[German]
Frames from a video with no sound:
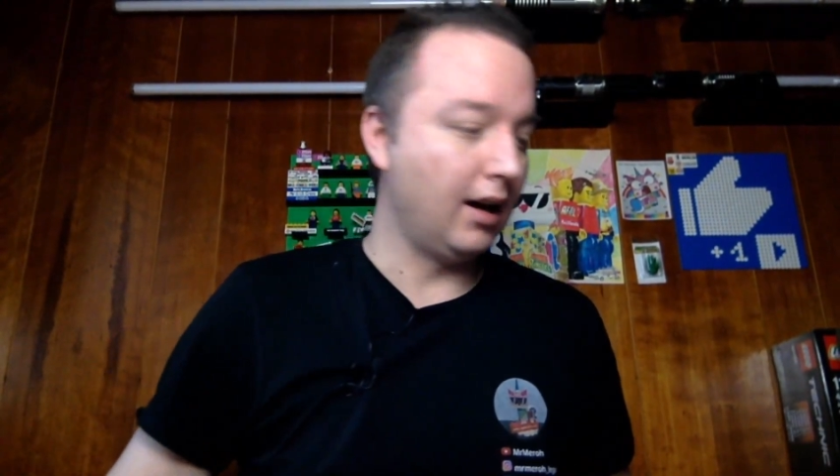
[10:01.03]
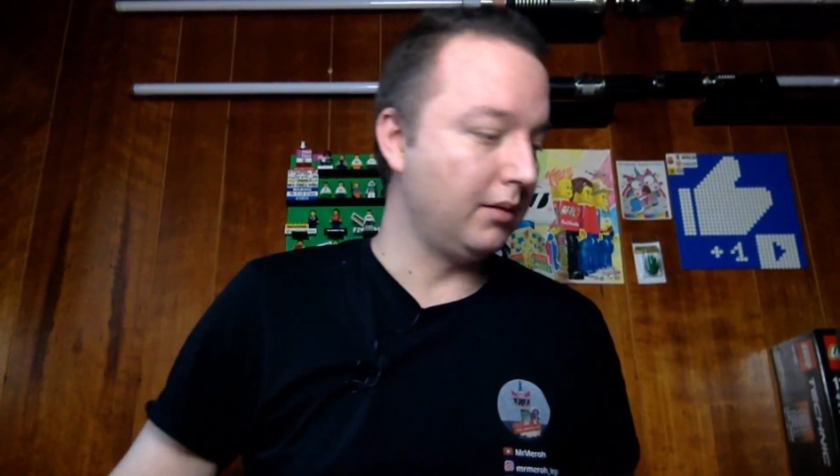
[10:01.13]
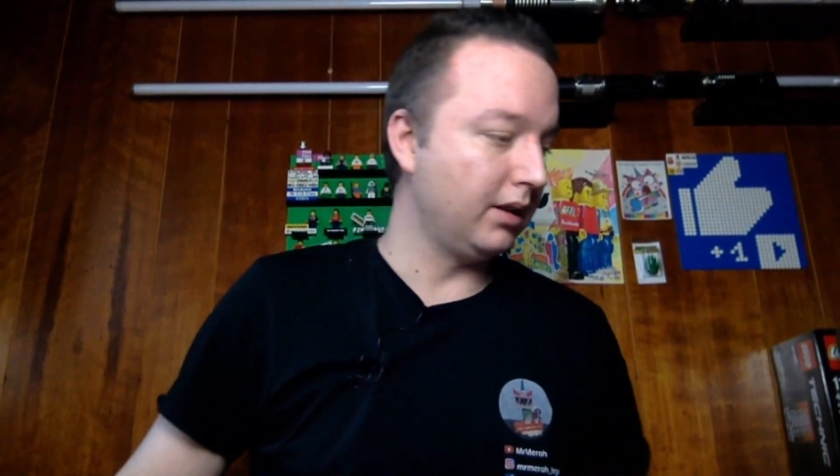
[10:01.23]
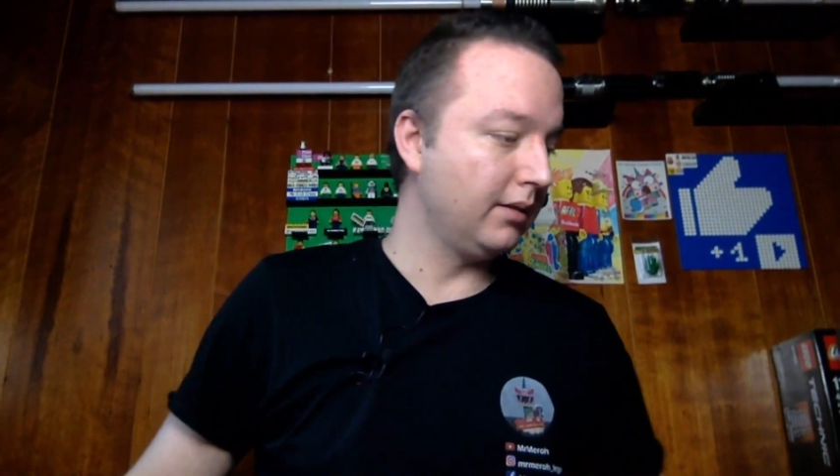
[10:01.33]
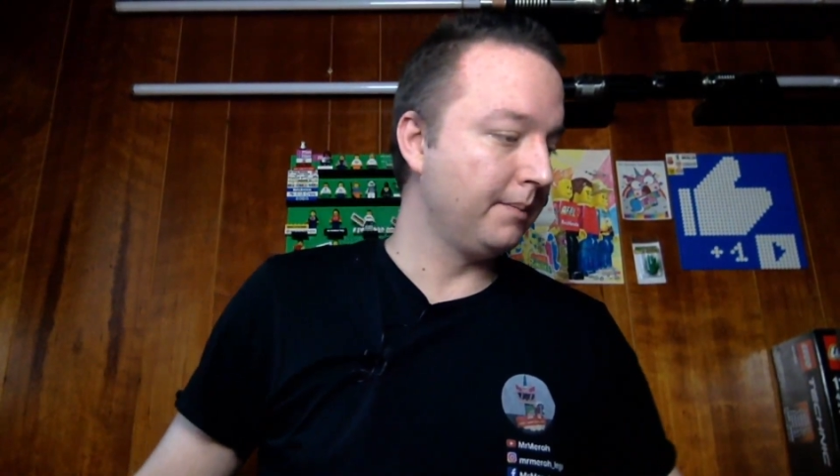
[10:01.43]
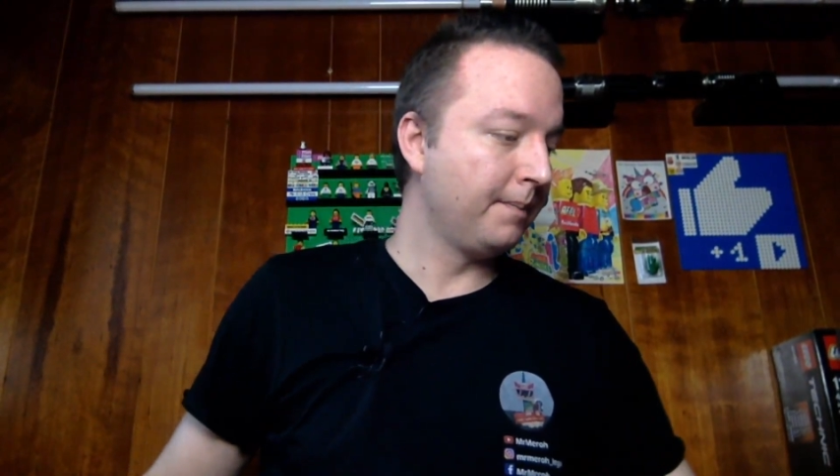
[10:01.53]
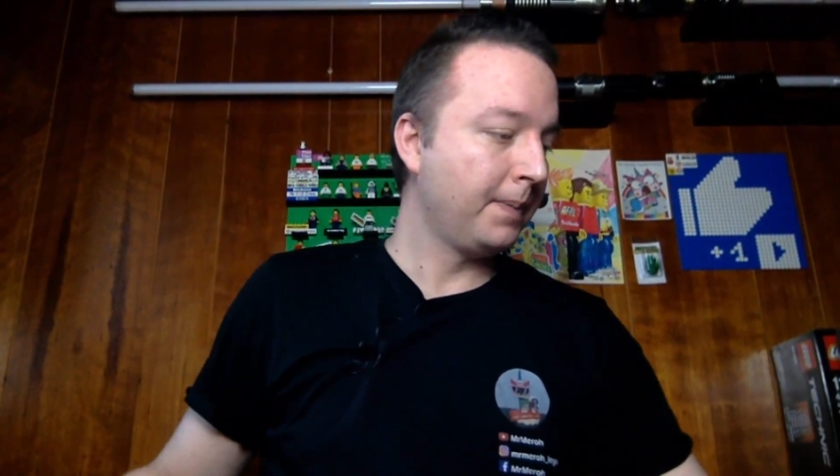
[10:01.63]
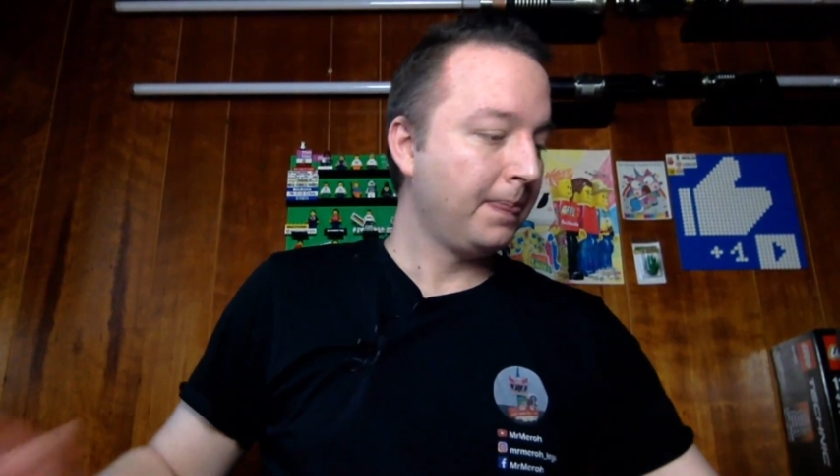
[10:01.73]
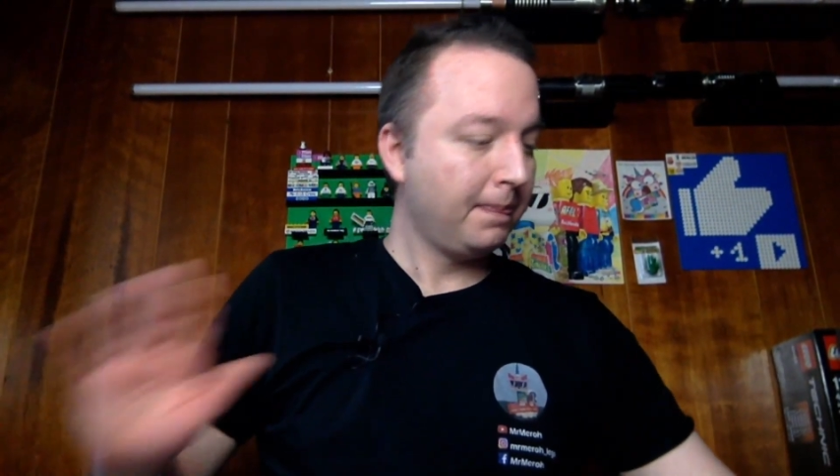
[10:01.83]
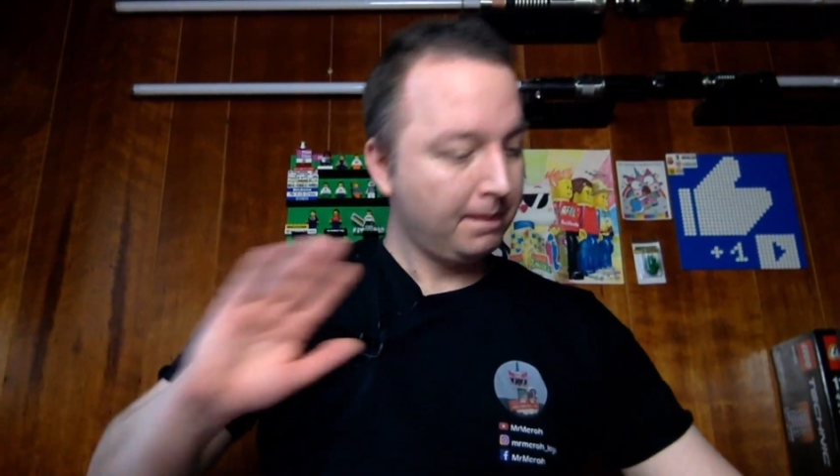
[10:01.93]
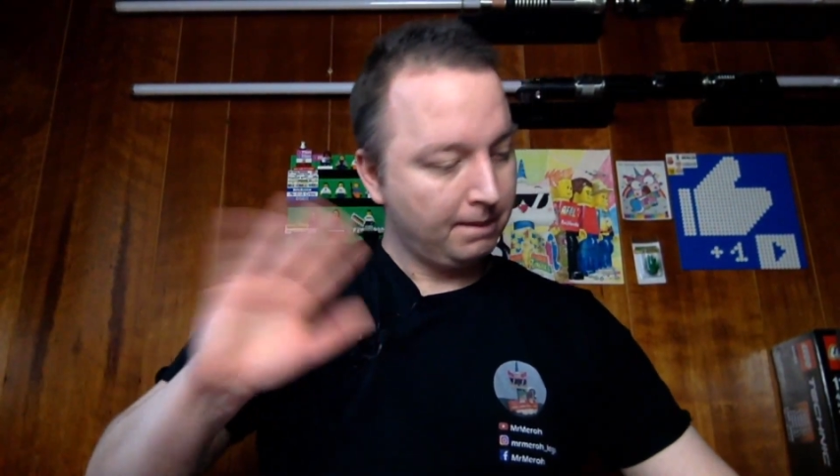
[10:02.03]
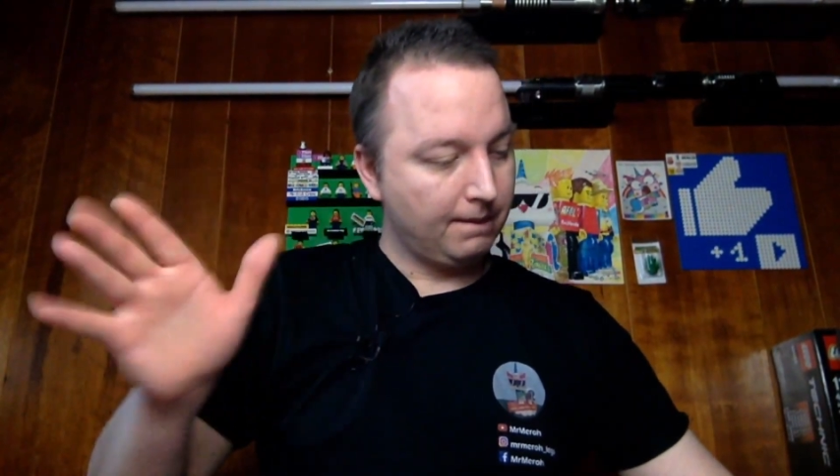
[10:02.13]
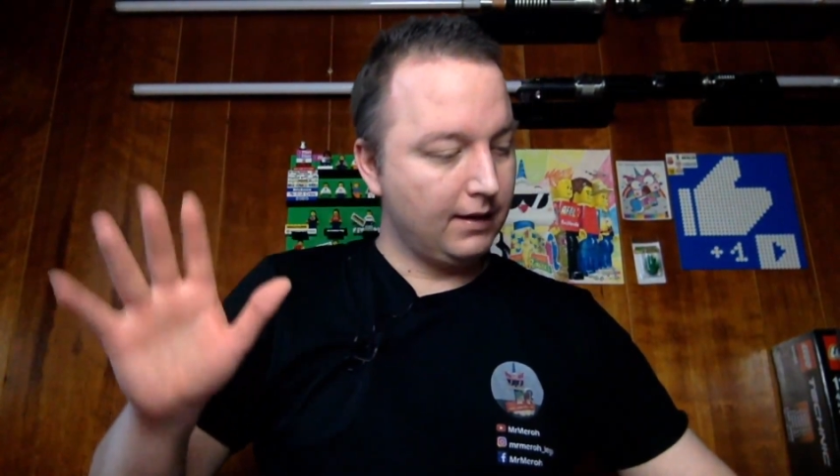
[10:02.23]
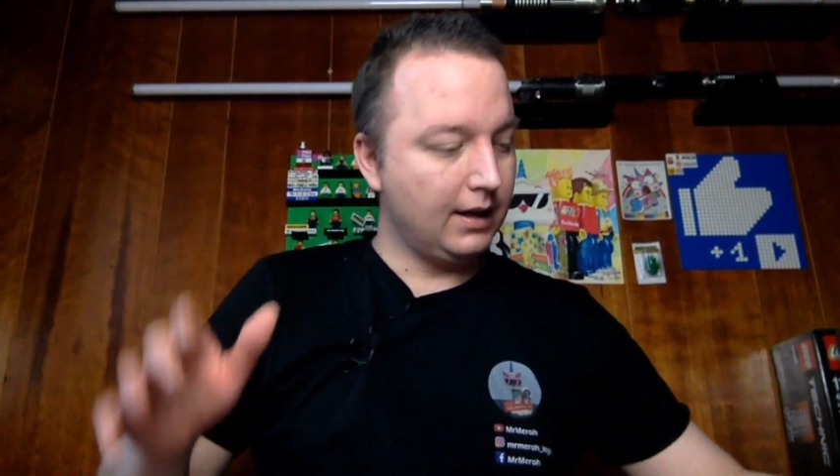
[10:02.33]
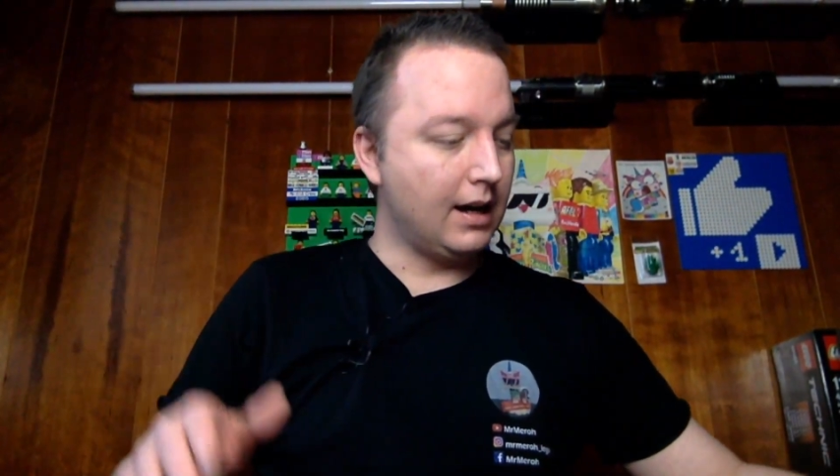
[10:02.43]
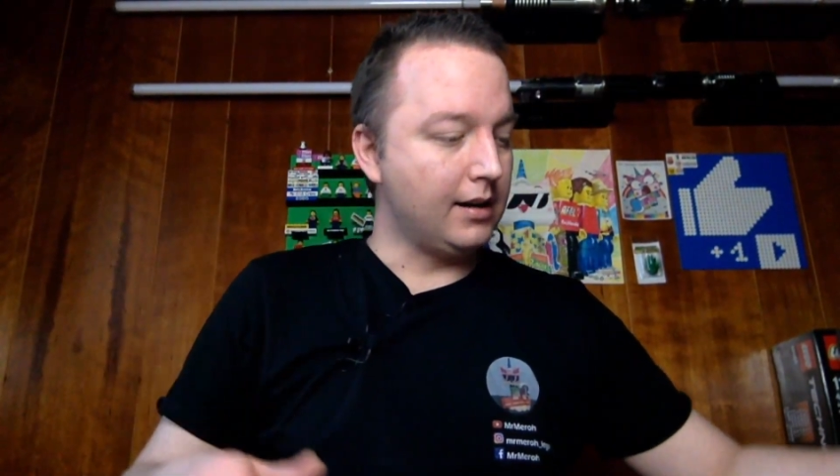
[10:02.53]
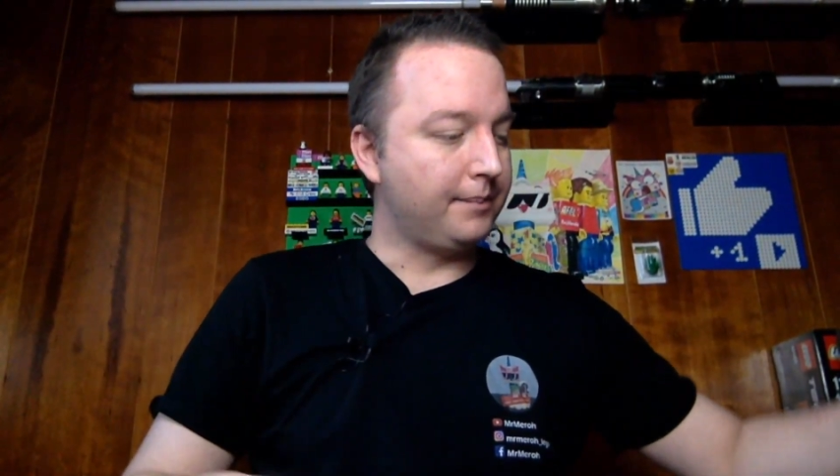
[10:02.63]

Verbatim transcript: aber egal.